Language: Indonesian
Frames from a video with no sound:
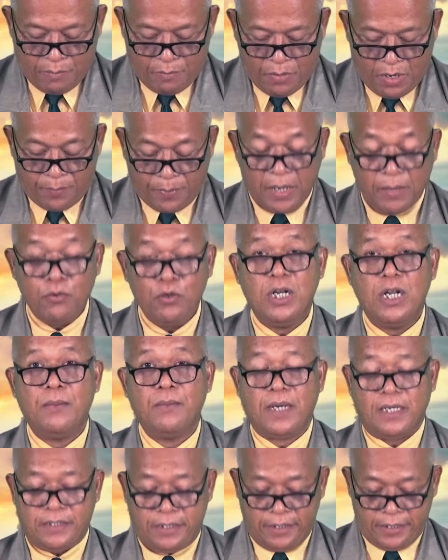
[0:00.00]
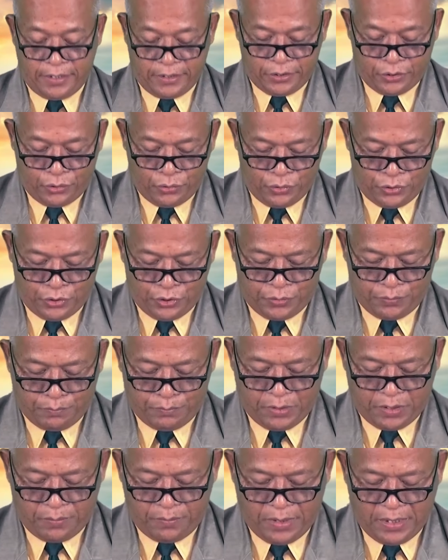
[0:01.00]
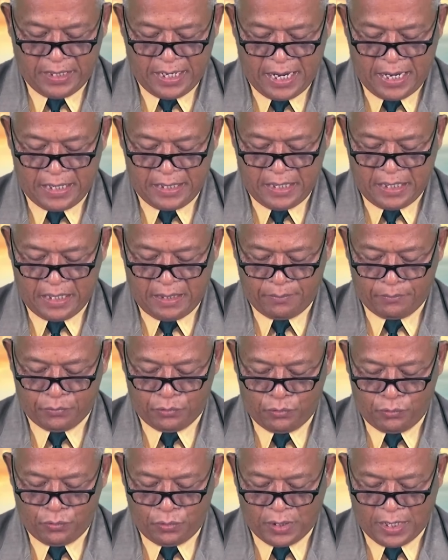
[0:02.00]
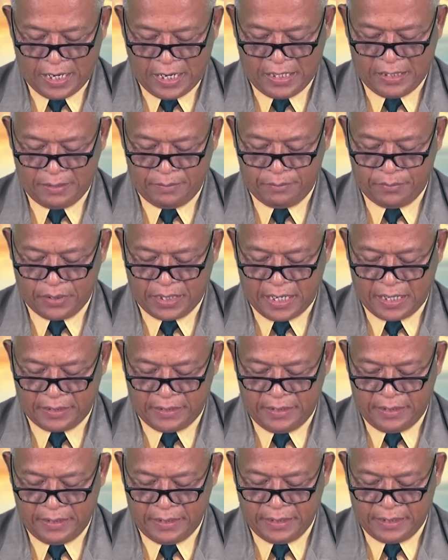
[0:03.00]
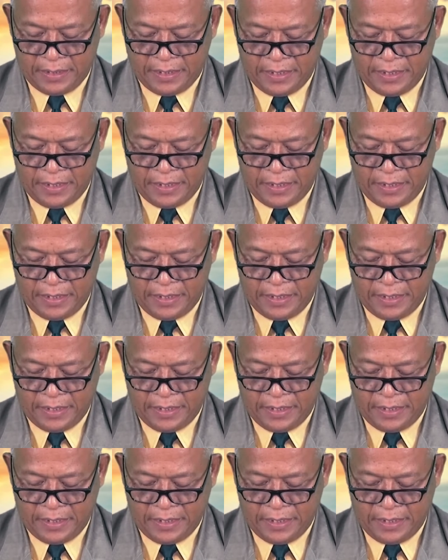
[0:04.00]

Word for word: Bapak Ibu dalam kasih Kristus, bermegah dalam Tuhan berarti